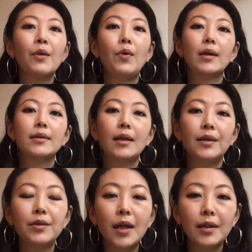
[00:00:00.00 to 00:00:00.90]
惑星
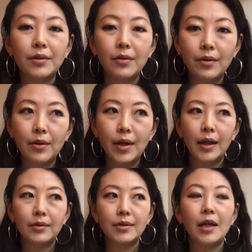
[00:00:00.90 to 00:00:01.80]
由来の
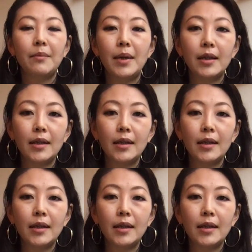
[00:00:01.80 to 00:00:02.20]
生命